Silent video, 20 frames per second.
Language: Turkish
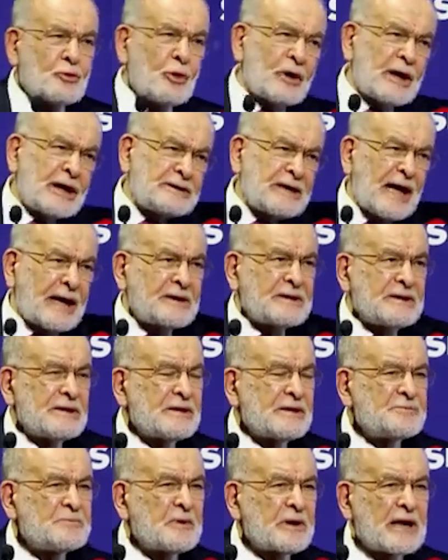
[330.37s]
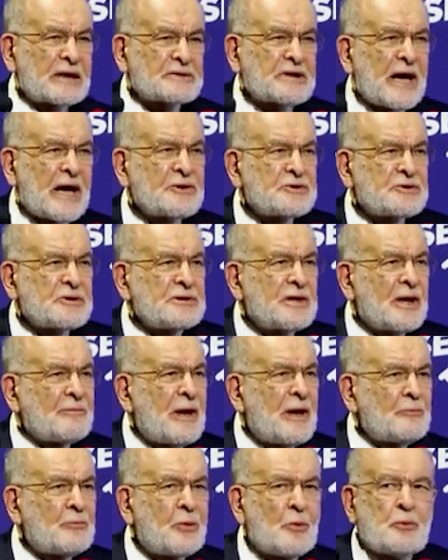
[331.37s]
Göreceksiniz birkaç ay
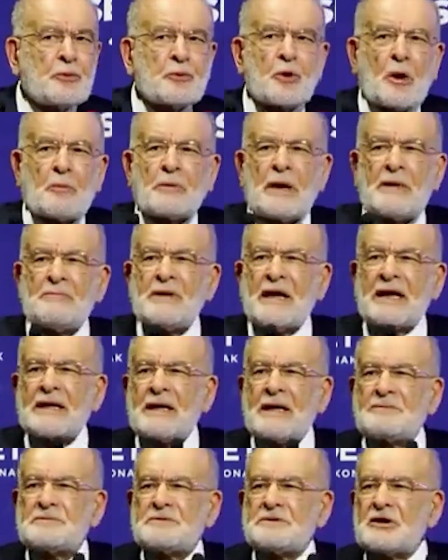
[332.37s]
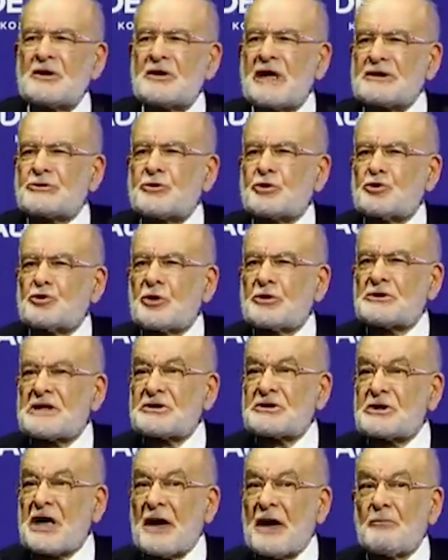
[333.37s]
içinde ben bu problemlerin hepsini nasıl
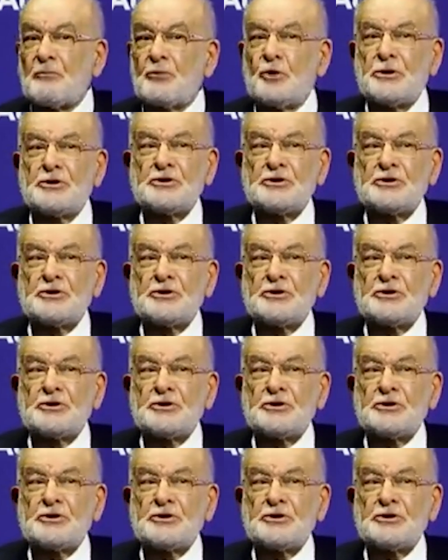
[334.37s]
çözeceğim.